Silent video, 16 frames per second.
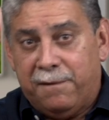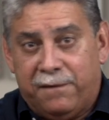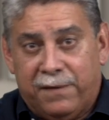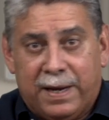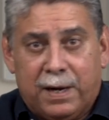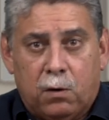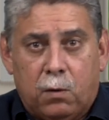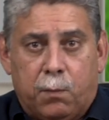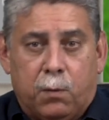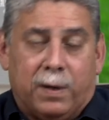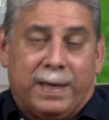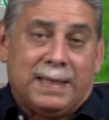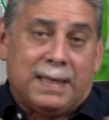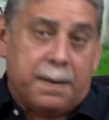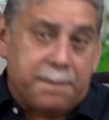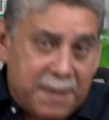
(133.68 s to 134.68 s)
fresco
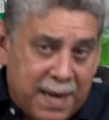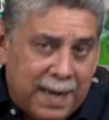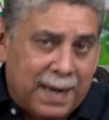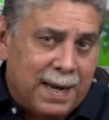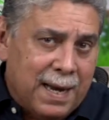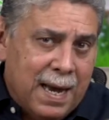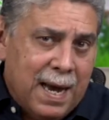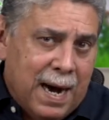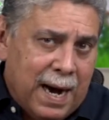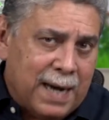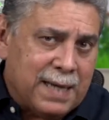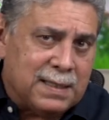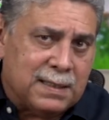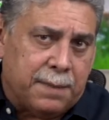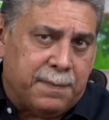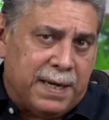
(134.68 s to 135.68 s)
porque también
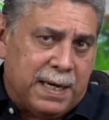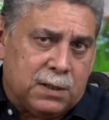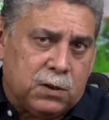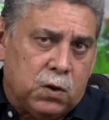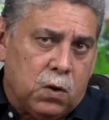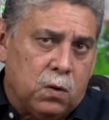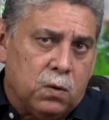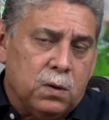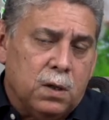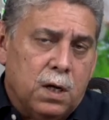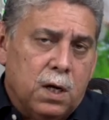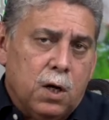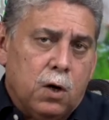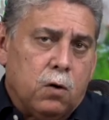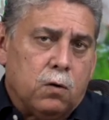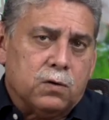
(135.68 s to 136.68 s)
hay inseminación
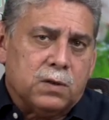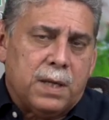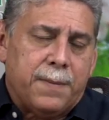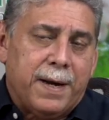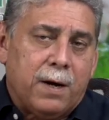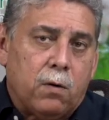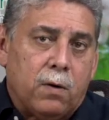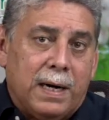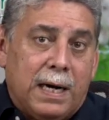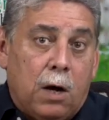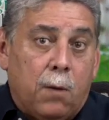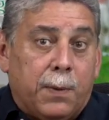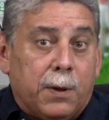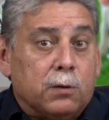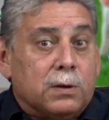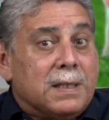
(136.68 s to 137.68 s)
con semen
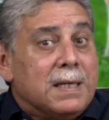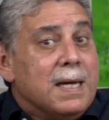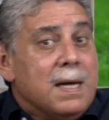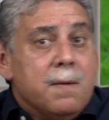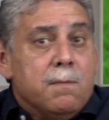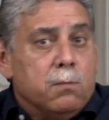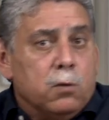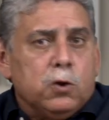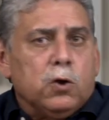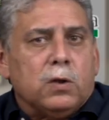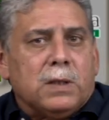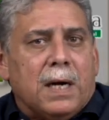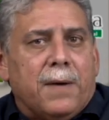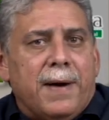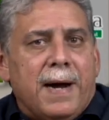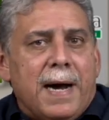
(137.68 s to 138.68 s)
congelado. Pero muchos
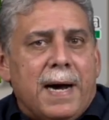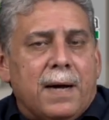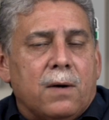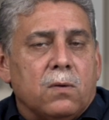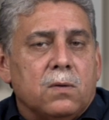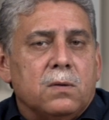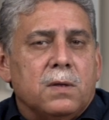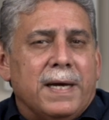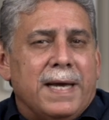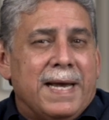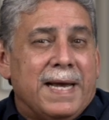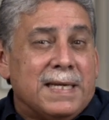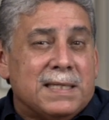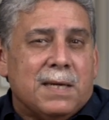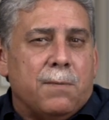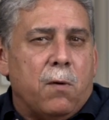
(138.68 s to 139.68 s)
trabajaron
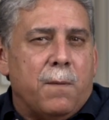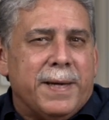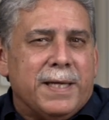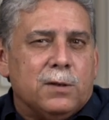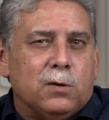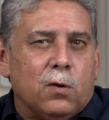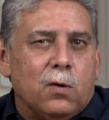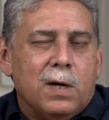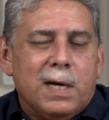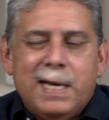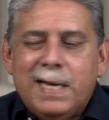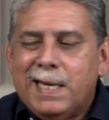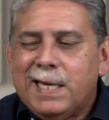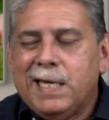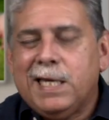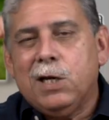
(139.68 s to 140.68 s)
en ese momento
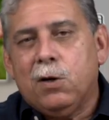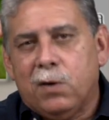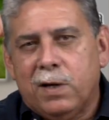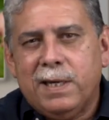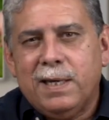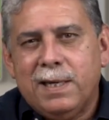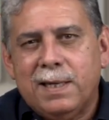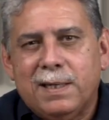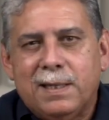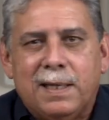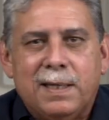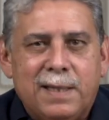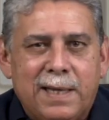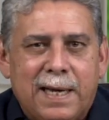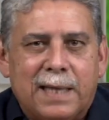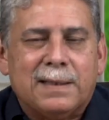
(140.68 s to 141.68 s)
y hoy
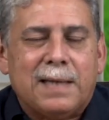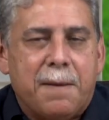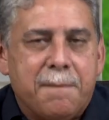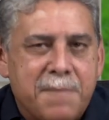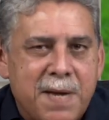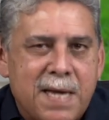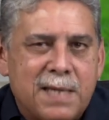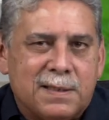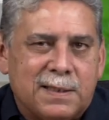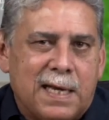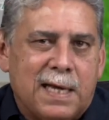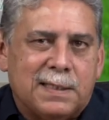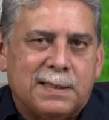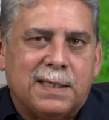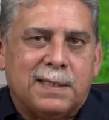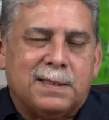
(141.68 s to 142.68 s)
en día también se
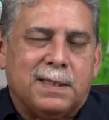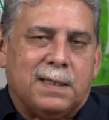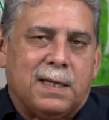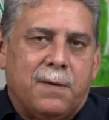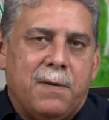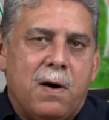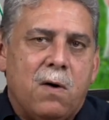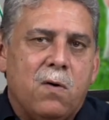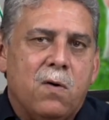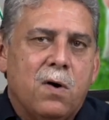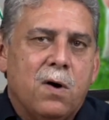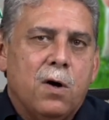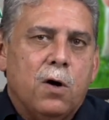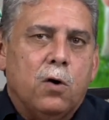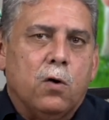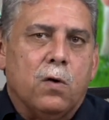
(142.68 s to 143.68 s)
hace ese trabajo
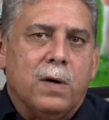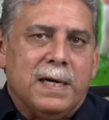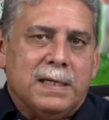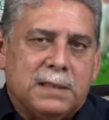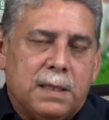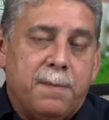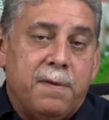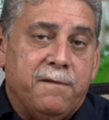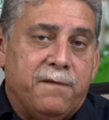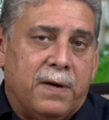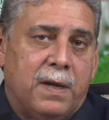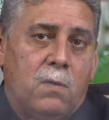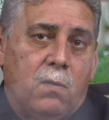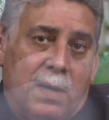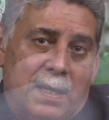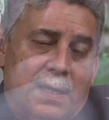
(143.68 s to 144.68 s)
con el semen fresco a